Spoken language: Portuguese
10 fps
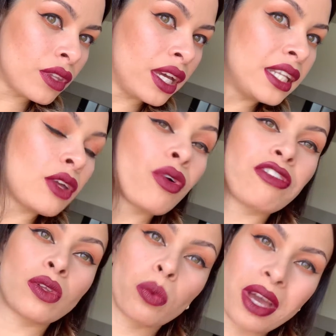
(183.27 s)
Ele tem um
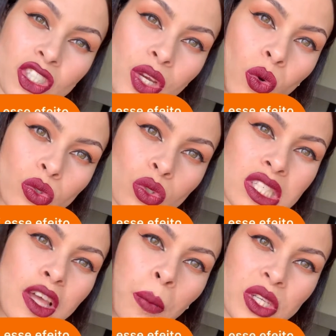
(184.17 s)
efeito mais de
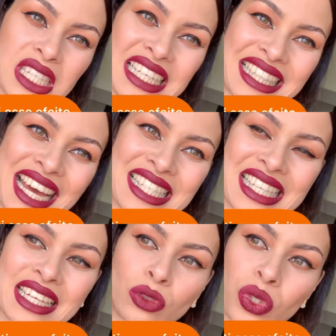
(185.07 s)
reconstrução, por isso que ele dá
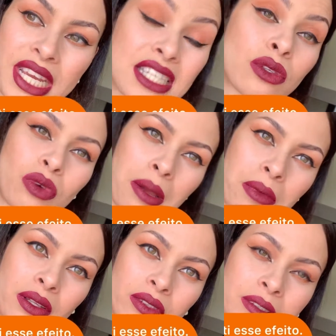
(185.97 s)
essa dureza no
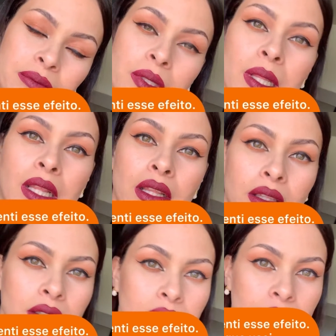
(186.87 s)
cabelo. Né?
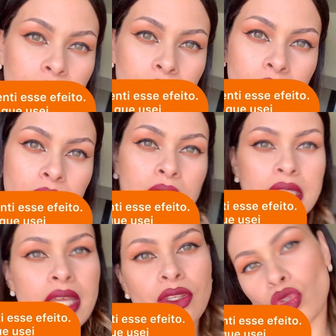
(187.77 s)

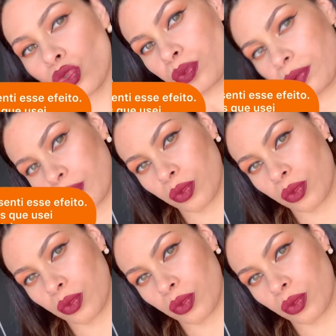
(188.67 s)
Mas é isso.